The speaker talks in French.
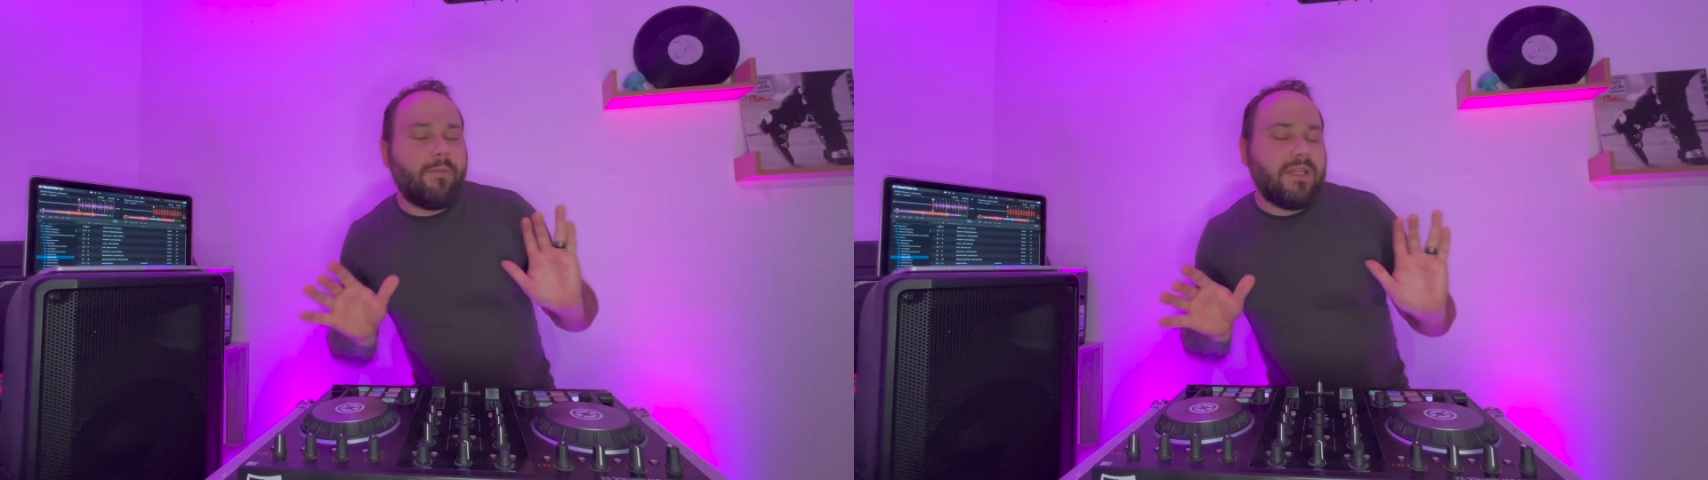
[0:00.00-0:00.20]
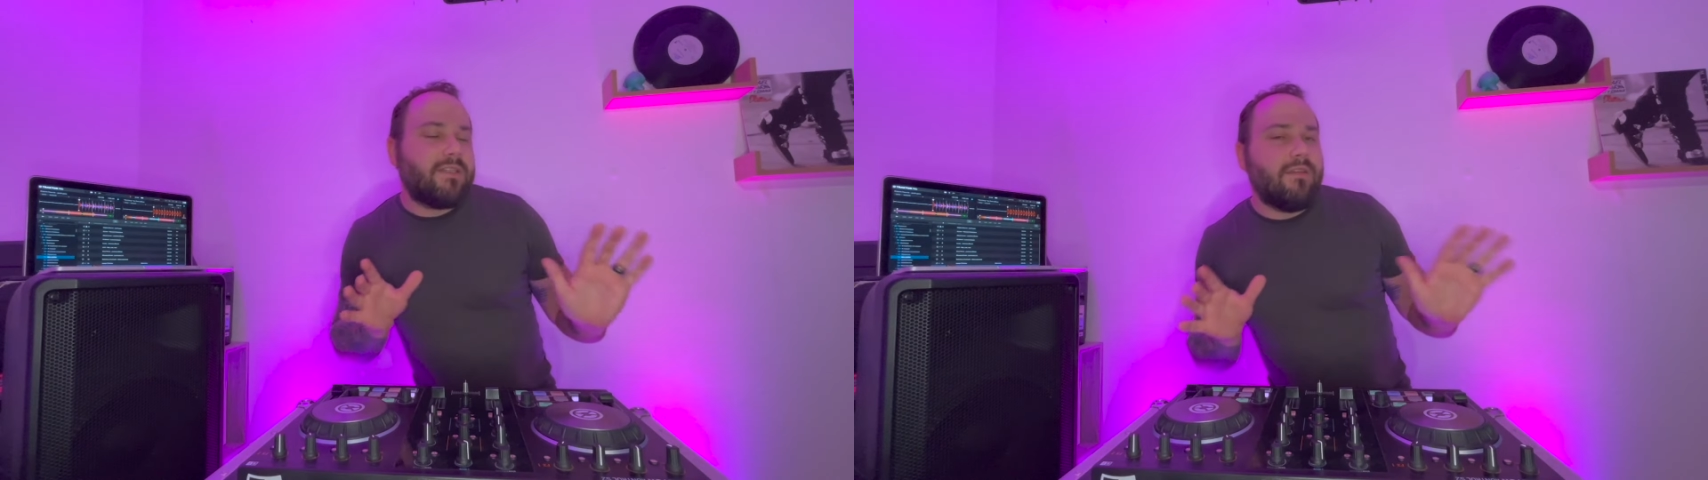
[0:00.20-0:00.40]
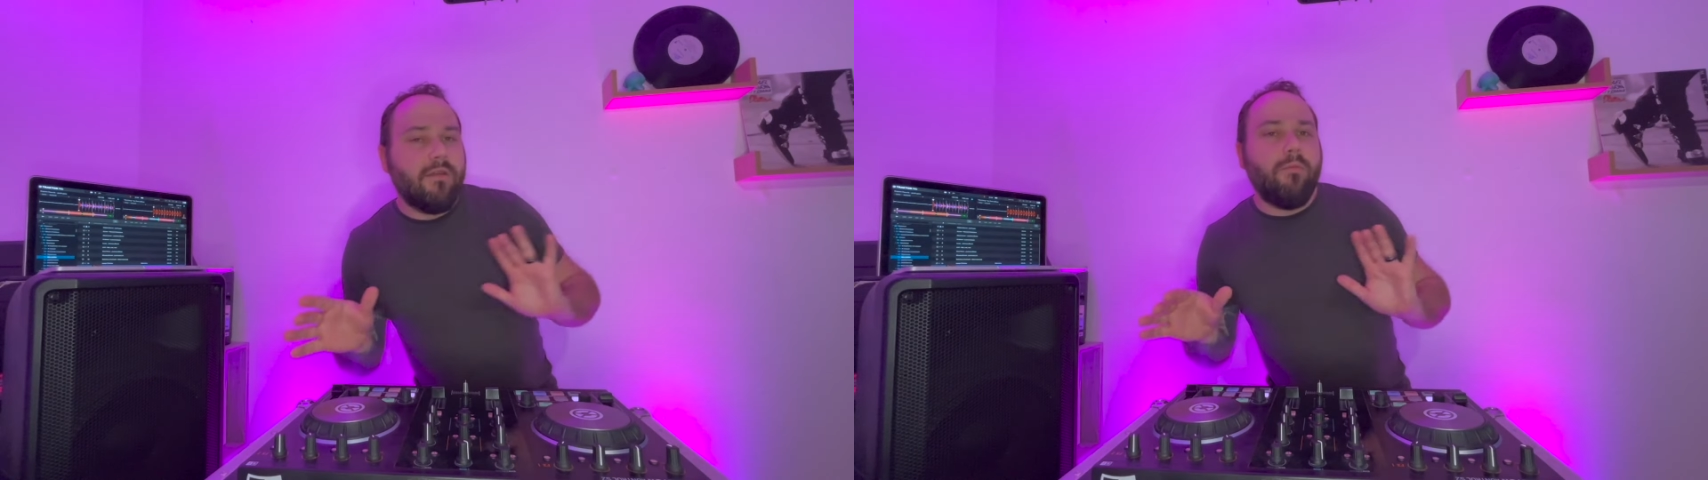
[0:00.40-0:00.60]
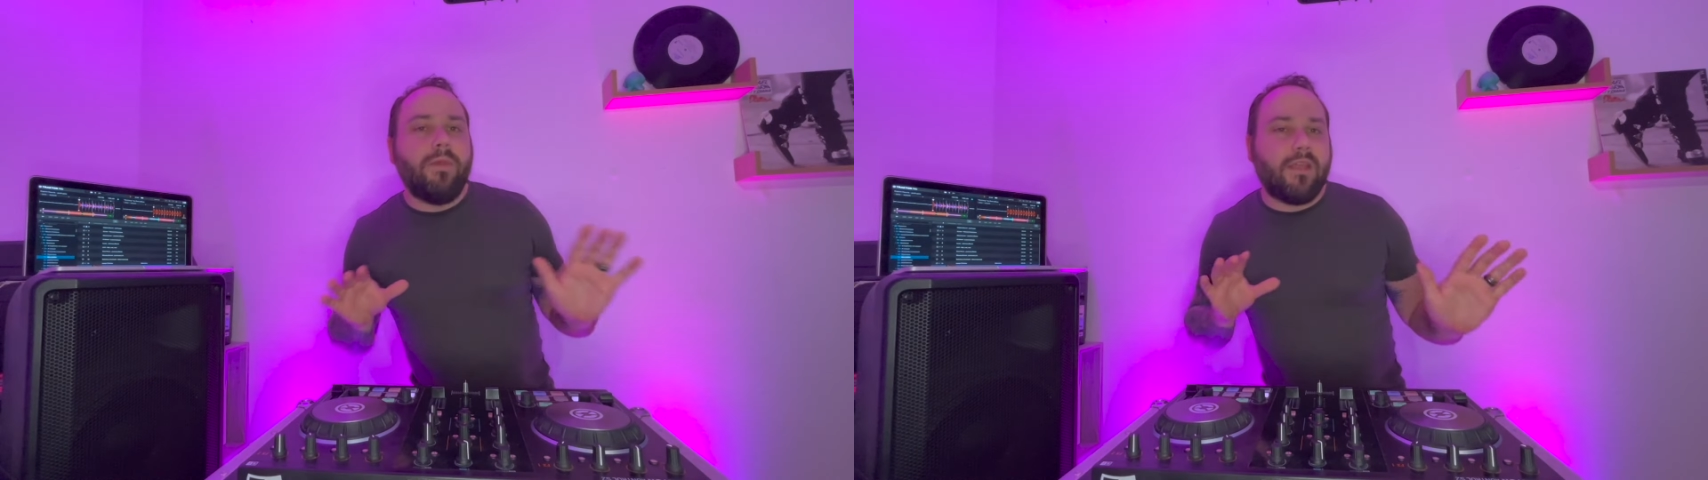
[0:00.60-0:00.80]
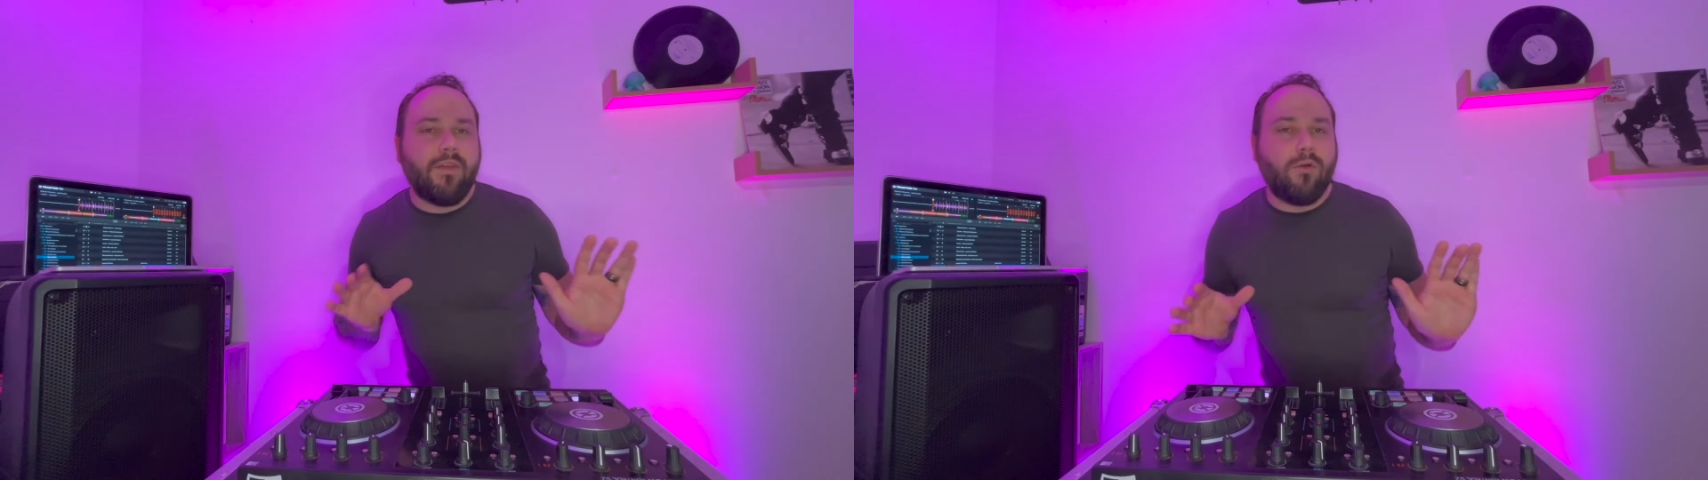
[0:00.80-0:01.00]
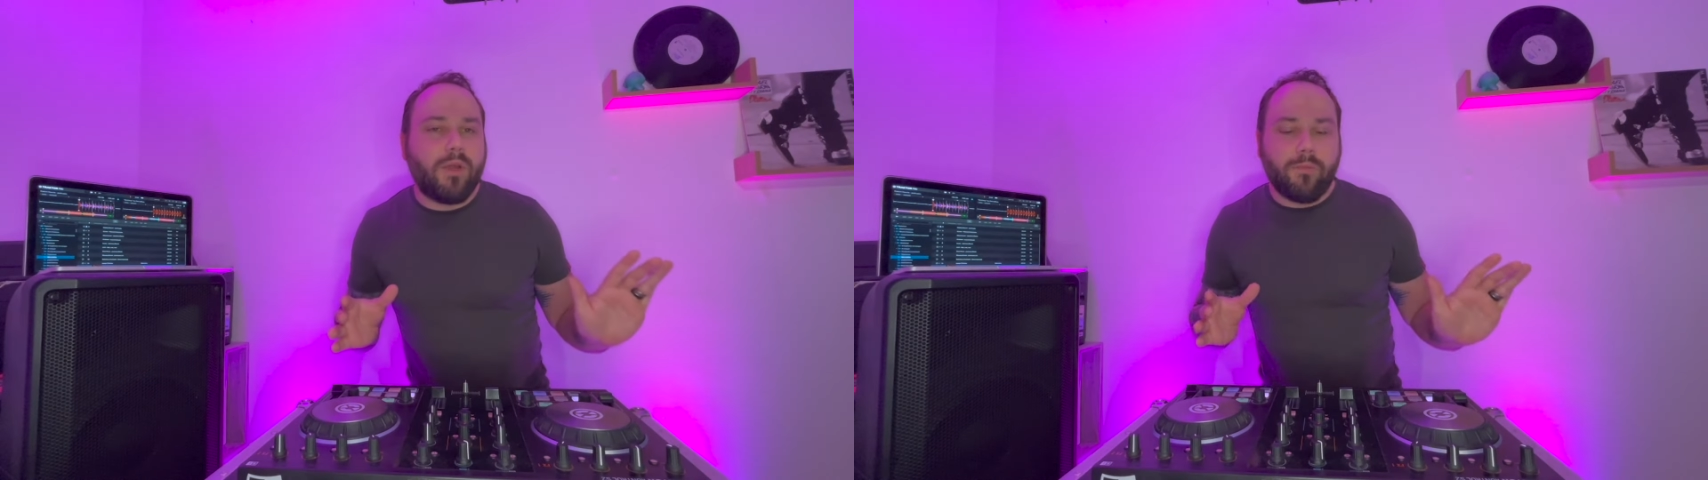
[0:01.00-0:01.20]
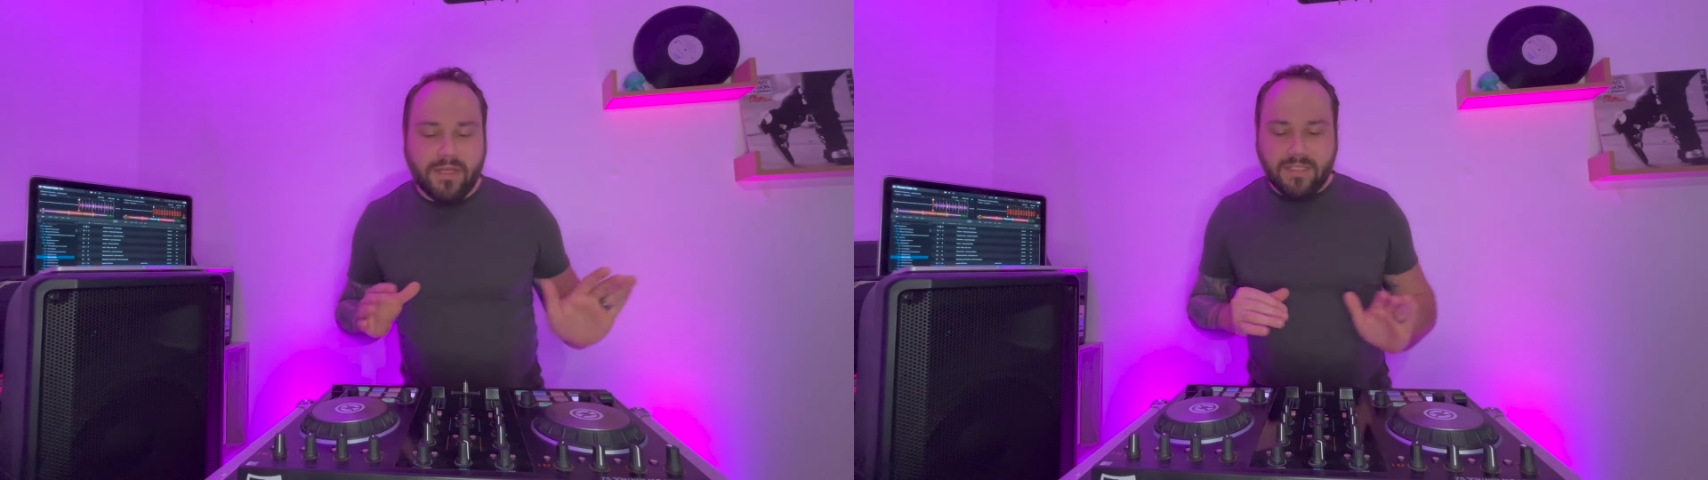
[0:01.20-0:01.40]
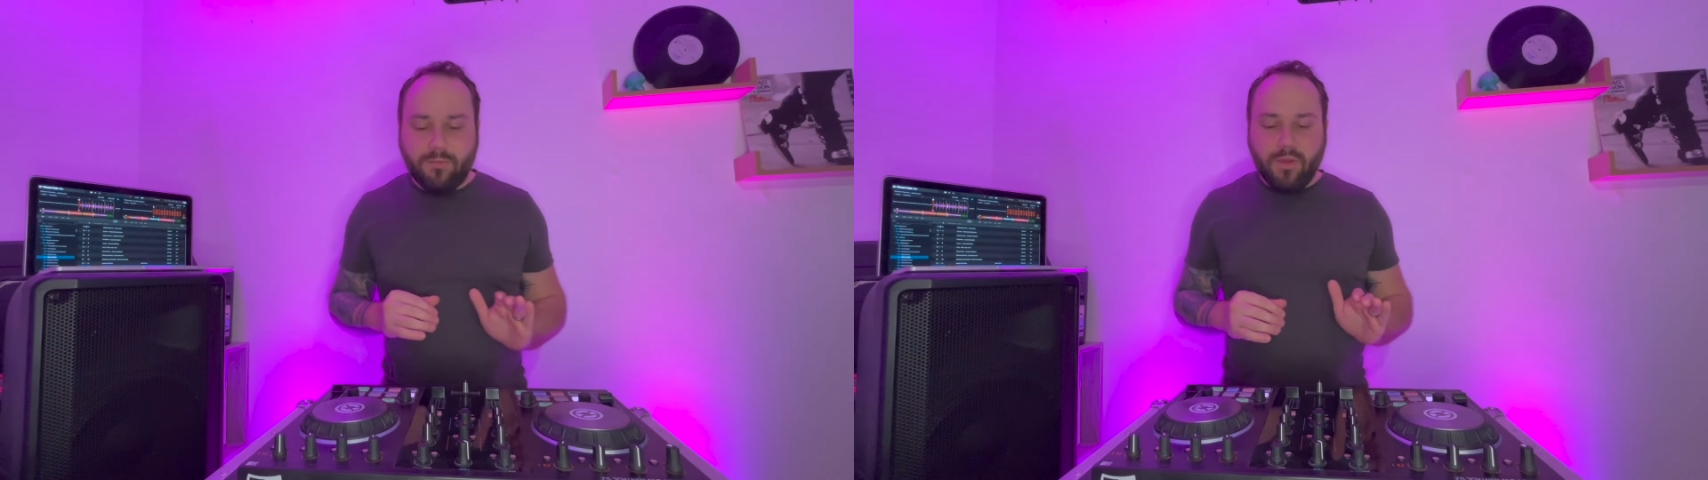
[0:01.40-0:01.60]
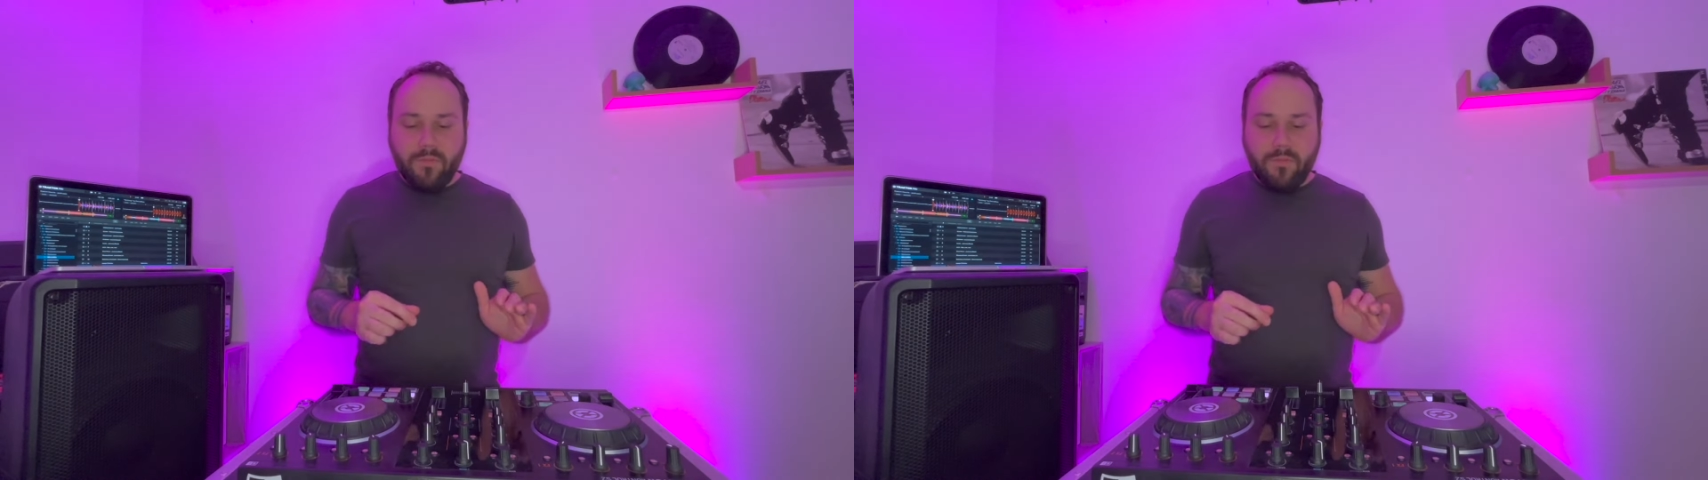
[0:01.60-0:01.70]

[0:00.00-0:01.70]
basse, mais t'avais compris le principe.